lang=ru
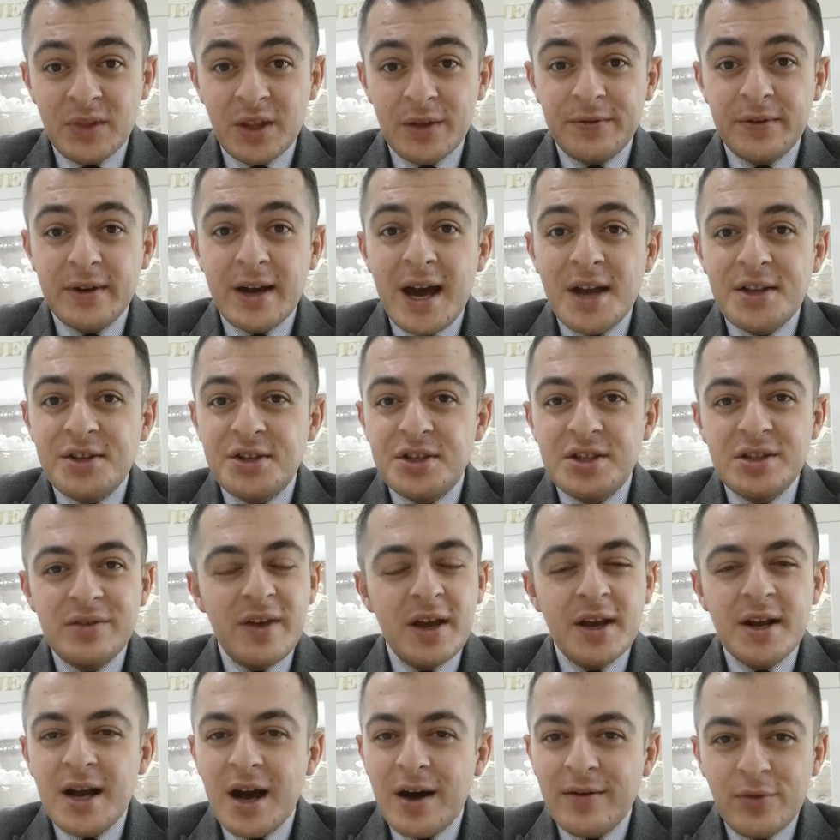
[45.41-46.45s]
В
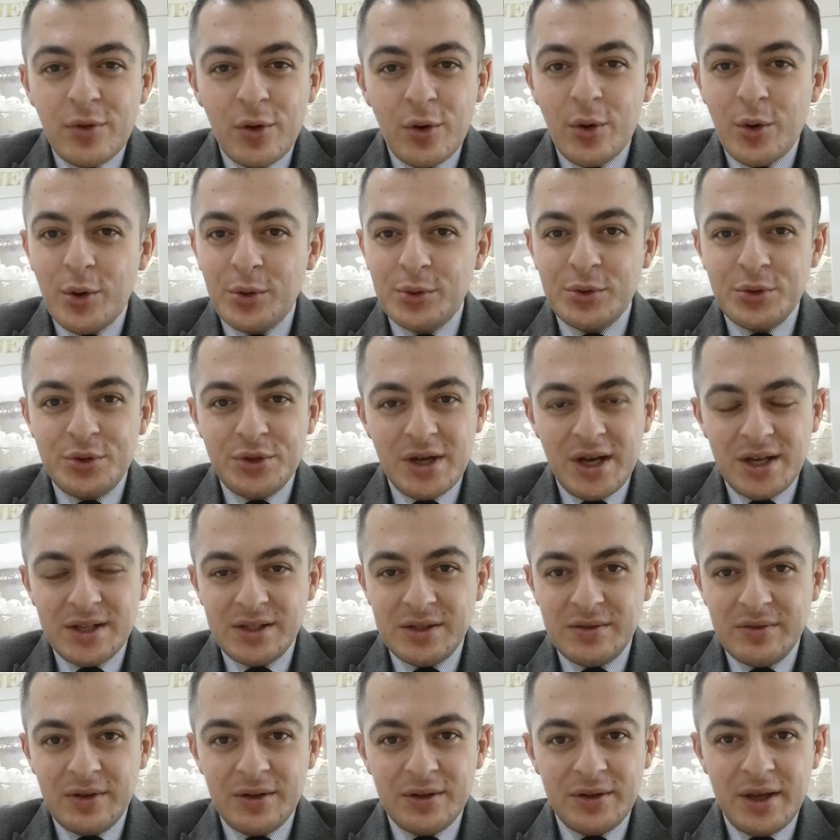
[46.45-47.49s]
качестве кого он
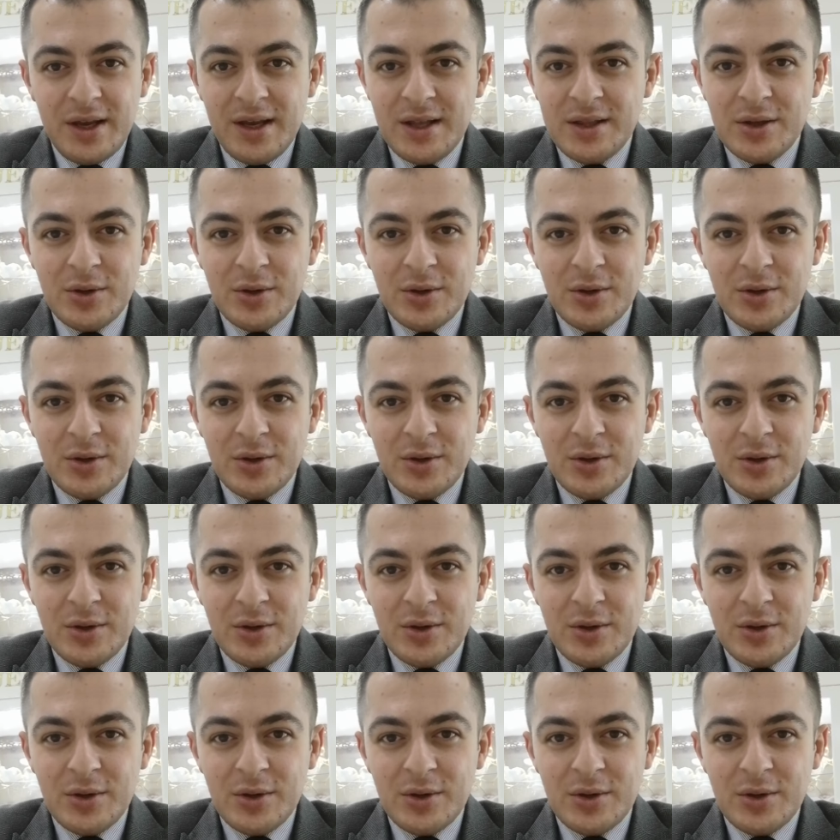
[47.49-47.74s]
участвовал на